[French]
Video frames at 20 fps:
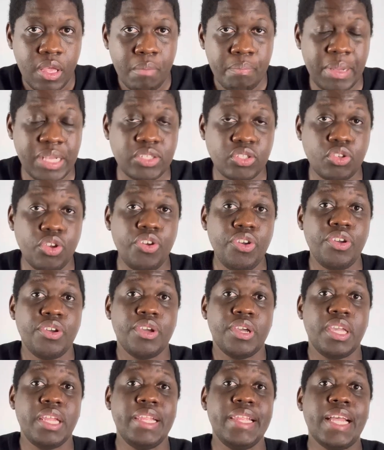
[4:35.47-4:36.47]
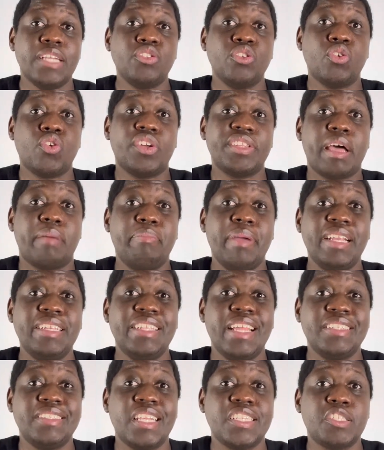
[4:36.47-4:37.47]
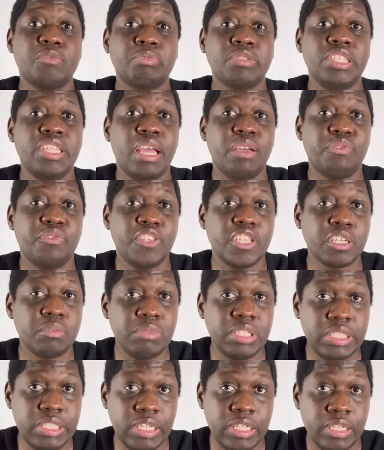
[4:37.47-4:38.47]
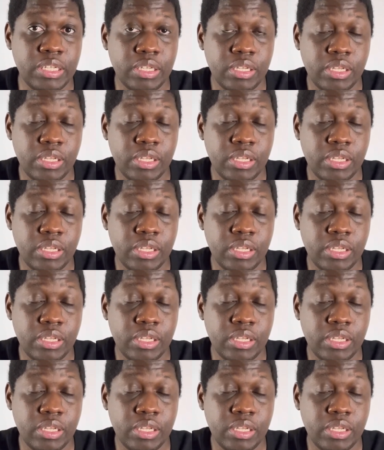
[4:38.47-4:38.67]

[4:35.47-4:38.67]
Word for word: Parce qu'il y a ce qu'on appelle des esprits d'infirmité.